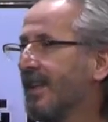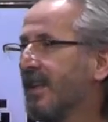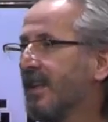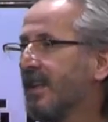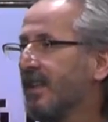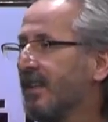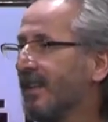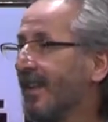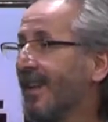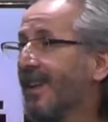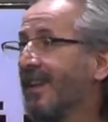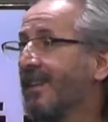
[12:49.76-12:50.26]

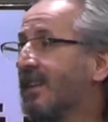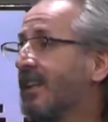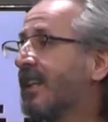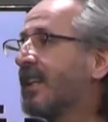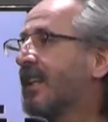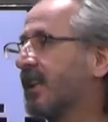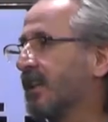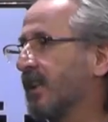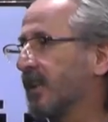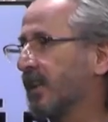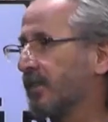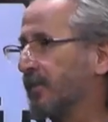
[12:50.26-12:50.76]
neye
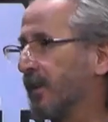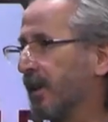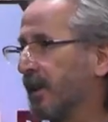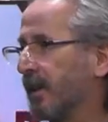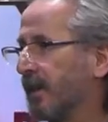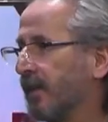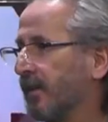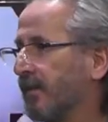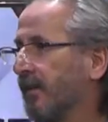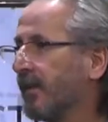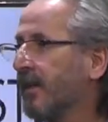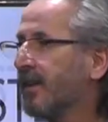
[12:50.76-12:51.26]
dikkat
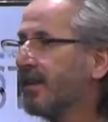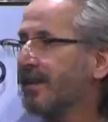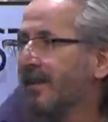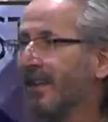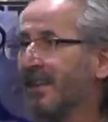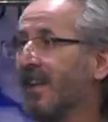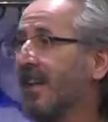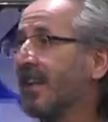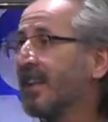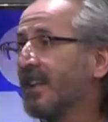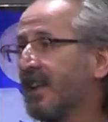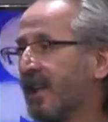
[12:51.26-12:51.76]
etmeli ve
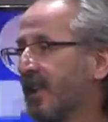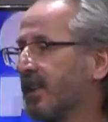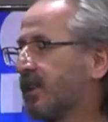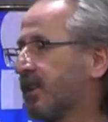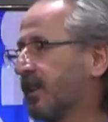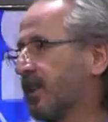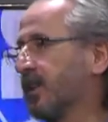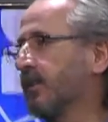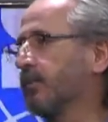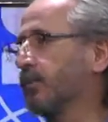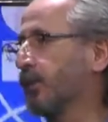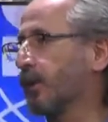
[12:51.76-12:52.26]
neden
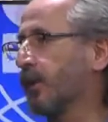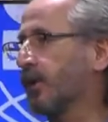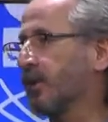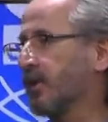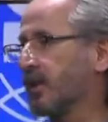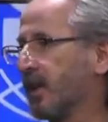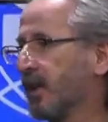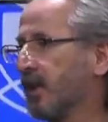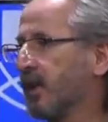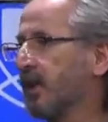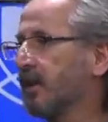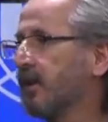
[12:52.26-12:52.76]
etkin
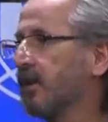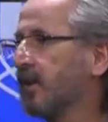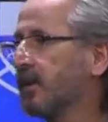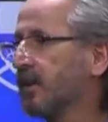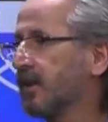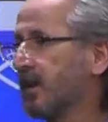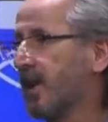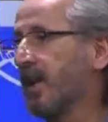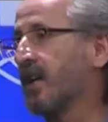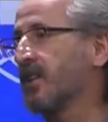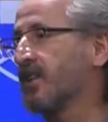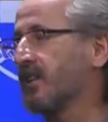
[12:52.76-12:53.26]
projeyi
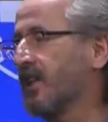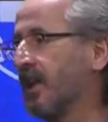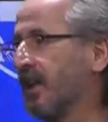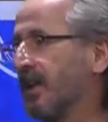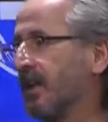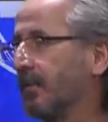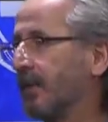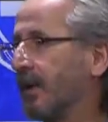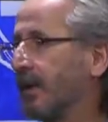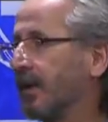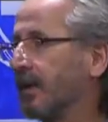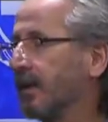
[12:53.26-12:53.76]
tercih
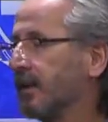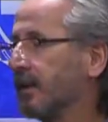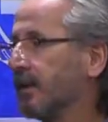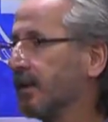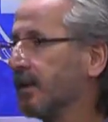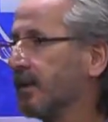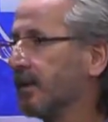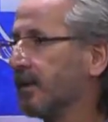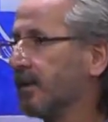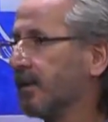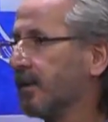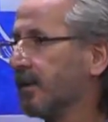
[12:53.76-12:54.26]
etmeli?
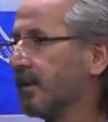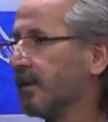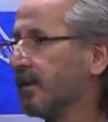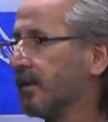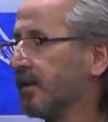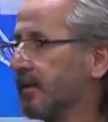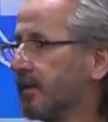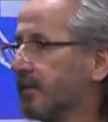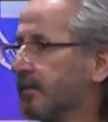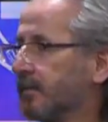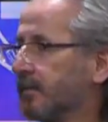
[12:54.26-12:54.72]
Ya